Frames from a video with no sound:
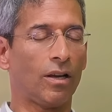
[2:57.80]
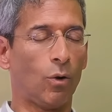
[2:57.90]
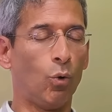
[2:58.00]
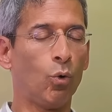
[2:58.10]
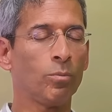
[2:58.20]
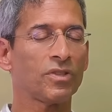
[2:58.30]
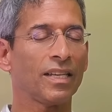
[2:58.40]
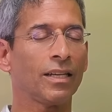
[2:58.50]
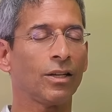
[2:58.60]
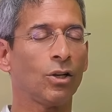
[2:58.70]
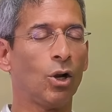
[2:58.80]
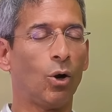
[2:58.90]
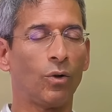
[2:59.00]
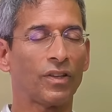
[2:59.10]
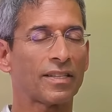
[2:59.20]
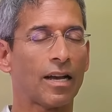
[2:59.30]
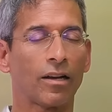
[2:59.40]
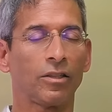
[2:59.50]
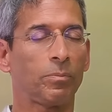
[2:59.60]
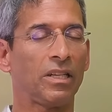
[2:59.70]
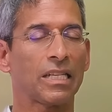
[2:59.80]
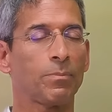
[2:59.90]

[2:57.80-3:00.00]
Ohm singen und dann sagen, ich bin jetzt